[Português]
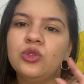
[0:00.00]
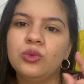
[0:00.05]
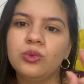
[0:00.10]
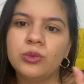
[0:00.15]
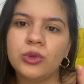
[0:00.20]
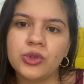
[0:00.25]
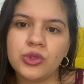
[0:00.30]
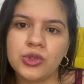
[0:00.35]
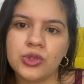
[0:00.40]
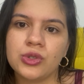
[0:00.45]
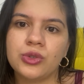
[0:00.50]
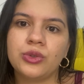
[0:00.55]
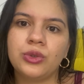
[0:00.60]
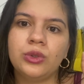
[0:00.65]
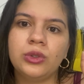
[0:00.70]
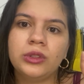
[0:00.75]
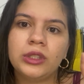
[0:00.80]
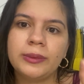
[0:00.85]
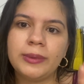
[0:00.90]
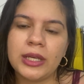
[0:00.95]
do meu sogro,
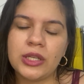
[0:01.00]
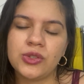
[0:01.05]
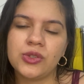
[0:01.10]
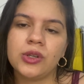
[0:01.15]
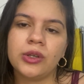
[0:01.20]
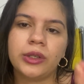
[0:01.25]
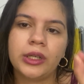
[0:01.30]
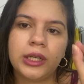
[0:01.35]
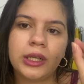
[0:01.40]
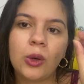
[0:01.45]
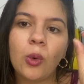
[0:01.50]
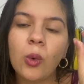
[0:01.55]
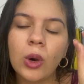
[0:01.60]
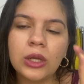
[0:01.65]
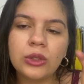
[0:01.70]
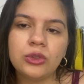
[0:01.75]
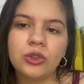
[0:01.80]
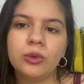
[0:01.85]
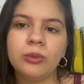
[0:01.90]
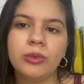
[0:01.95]
quanto da minha sogra,
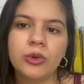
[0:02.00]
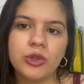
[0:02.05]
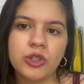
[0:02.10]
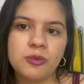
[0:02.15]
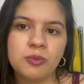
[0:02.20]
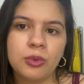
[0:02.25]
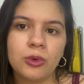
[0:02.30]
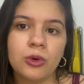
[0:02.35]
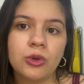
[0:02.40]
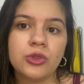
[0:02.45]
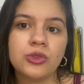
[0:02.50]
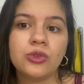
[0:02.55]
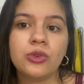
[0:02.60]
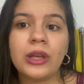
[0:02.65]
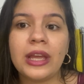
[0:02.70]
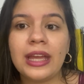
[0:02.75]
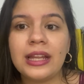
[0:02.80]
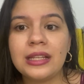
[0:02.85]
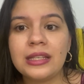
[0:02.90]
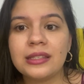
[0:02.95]
quanto do meu esposo,
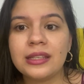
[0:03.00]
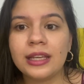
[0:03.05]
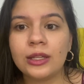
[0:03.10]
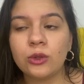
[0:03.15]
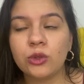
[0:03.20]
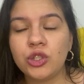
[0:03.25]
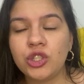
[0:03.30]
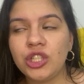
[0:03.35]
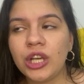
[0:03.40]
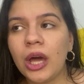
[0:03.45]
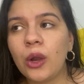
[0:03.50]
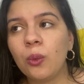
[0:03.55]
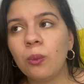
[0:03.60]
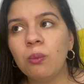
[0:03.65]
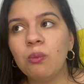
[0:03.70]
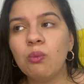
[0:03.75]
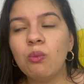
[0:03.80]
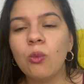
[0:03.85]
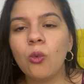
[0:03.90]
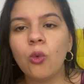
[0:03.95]
eles elogiaram
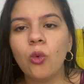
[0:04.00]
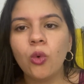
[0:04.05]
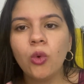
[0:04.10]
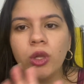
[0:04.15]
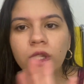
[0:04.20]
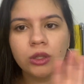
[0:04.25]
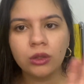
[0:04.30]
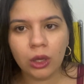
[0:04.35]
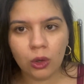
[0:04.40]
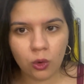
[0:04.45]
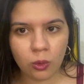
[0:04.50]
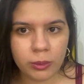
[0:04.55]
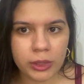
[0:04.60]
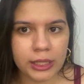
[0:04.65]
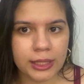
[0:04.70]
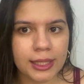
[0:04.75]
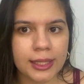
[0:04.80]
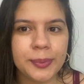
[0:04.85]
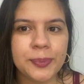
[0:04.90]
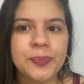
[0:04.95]
muita
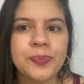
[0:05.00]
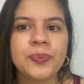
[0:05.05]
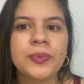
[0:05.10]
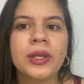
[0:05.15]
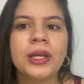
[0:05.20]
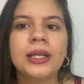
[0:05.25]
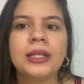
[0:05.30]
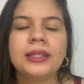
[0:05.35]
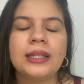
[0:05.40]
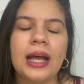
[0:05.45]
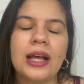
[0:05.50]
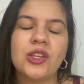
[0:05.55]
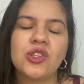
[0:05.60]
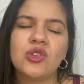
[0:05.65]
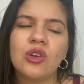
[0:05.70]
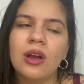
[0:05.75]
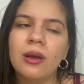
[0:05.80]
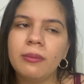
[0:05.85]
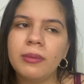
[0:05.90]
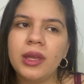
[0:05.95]
comida. Tá?
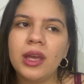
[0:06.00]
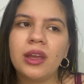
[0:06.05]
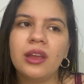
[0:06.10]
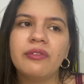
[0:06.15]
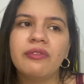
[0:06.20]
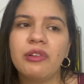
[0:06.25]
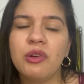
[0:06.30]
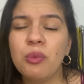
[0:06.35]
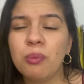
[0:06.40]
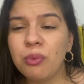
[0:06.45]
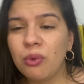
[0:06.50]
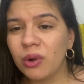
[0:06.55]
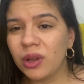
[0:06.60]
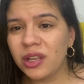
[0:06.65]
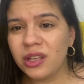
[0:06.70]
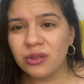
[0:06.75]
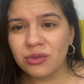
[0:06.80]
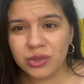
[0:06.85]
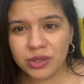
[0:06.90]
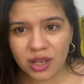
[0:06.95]
Só a minha que veio um
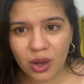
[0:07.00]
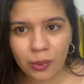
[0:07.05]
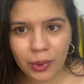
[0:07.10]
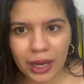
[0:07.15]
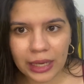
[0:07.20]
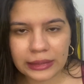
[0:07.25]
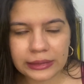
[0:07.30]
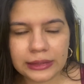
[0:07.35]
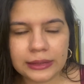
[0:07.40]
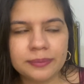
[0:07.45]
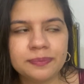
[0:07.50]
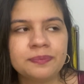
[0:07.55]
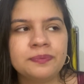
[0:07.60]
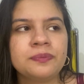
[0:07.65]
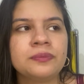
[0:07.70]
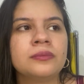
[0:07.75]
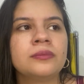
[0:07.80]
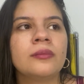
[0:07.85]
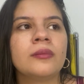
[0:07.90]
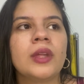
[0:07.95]
pouquinho salgada.
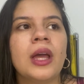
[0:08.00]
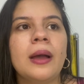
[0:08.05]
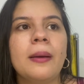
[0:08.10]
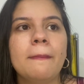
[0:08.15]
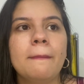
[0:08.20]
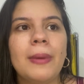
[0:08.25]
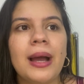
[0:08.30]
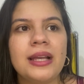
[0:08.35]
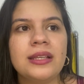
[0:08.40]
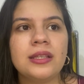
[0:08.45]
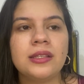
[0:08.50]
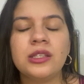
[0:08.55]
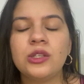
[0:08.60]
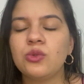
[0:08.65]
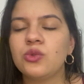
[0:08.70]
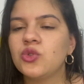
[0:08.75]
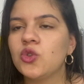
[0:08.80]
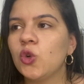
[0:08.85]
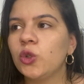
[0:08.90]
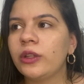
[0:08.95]
Mas assim,
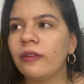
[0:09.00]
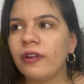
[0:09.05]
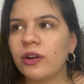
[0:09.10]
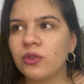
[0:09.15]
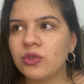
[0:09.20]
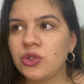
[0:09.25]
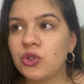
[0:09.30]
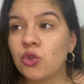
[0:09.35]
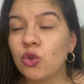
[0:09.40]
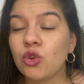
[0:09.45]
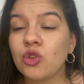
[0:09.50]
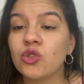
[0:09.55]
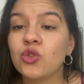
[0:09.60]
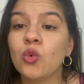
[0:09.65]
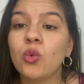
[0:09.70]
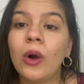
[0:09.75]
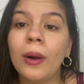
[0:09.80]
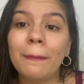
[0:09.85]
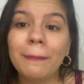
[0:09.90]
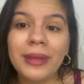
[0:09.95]
o suco estava gostoso,
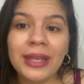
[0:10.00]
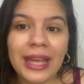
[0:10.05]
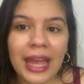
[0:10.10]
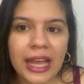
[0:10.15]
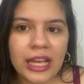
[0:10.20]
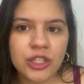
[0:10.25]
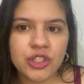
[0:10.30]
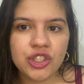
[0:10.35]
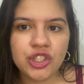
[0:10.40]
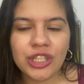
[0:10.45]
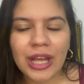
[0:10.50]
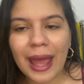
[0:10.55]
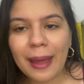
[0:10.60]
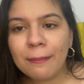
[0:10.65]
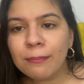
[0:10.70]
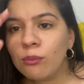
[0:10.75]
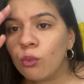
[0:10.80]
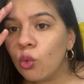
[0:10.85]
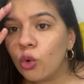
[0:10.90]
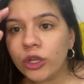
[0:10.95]
o ambiente é
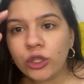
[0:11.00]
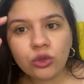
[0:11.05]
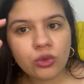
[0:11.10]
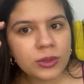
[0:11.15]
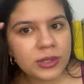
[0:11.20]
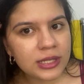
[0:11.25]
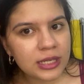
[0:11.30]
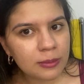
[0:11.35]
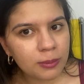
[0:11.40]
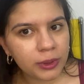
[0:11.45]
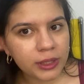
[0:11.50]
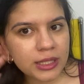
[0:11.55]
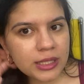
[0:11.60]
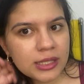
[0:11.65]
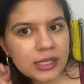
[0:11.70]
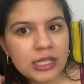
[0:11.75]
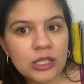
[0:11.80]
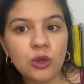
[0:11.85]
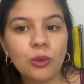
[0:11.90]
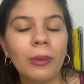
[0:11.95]
muito
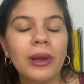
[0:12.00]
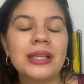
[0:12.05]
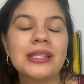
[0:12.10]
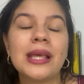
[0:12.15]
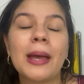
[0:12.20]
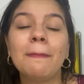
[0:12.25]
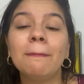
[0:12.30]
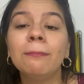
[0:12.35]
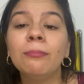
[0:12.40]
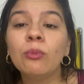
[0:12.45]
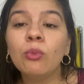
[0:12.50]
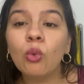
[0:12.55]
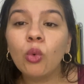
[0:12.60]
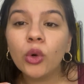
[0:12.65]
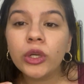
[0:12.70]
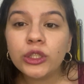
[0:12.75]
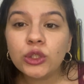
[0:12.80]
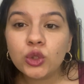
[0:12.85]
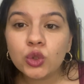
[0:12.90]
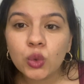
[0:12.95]
simplesinho, mas é
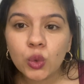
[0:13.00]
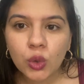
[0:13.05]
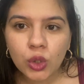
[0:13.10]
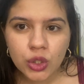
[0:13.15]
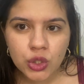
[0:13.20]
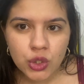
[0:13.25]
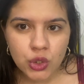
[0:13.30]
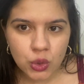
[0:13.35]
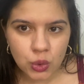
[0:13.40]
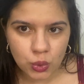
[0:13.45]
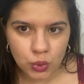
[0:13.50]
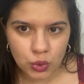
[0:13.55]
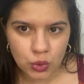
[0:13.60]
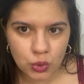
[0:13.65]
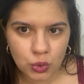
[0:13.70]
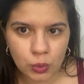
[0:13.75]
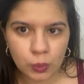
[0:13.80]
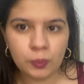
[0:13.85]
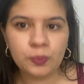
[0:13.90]
muito gostoso.